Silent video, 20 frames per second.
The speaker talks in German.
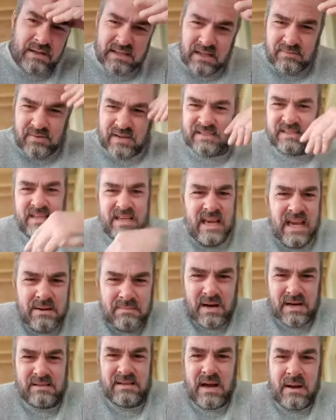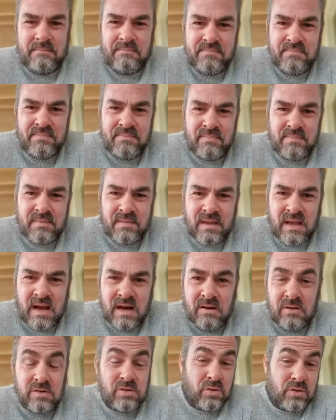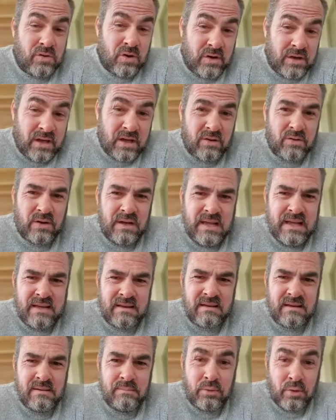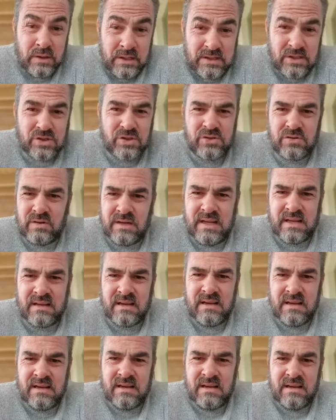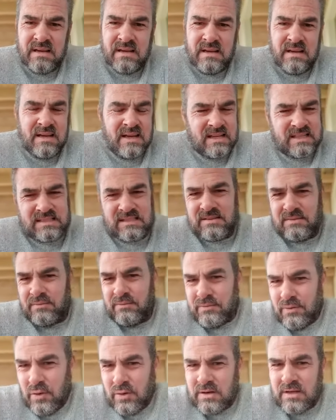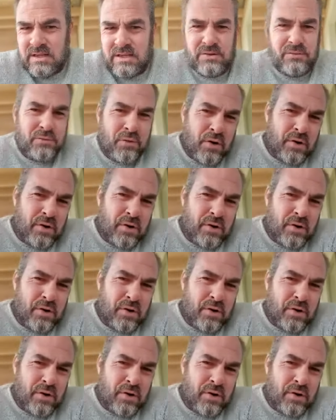Aber das, was Sie hier gemacht haben, ja, und auch noch Ihre Kollegen, politischen Kollegen, ist wirklich